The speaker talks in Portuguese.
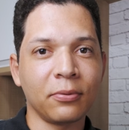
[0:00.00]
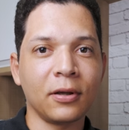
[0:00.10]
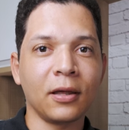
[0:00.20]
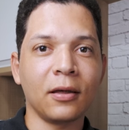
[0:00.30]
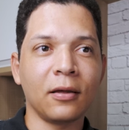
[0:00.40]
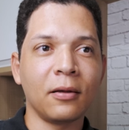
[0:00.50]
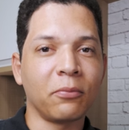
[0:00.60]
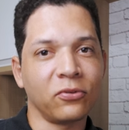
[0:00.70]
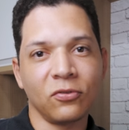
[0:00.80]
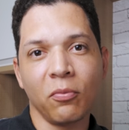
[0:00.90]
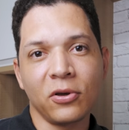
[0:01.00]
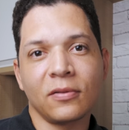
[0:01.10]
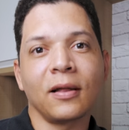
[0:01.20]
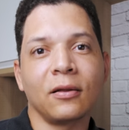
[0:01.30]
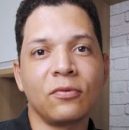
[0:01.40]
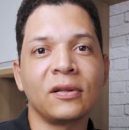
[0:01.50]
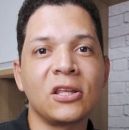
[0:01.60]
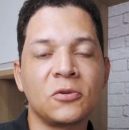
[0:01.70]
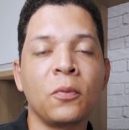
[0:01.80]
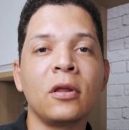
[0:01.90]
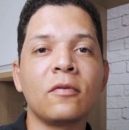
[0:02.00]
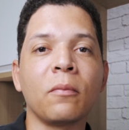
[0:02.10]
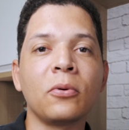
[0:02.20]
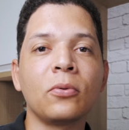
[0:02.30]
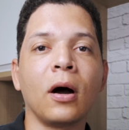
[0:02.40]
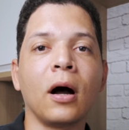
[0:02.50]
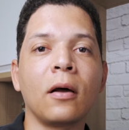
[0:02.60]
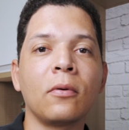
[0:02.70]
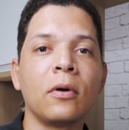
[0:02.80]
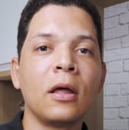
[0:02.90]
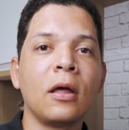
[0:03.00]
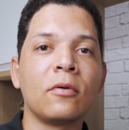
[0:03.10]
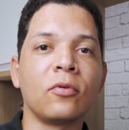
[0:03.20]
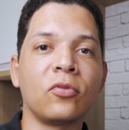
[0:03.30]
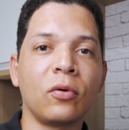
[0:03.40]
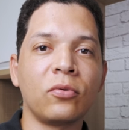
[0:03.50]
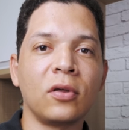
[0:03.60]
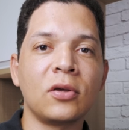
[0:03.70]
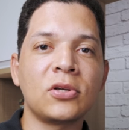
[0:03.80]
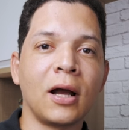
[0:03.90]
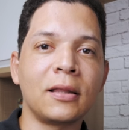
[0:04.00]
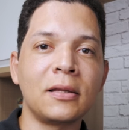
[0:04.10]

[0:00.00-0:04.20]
Porque possivelmente a data não vai estar disponível. É muito raro você conseguir chegar